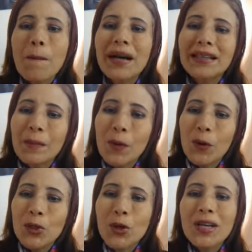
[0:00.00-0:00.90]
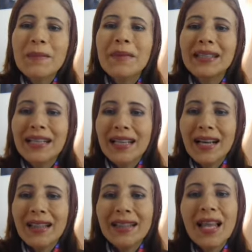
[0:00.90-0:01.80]
Patrimonio
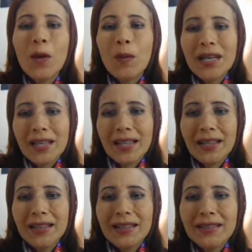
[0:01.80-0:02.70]
Inmaterial de la Humanidad.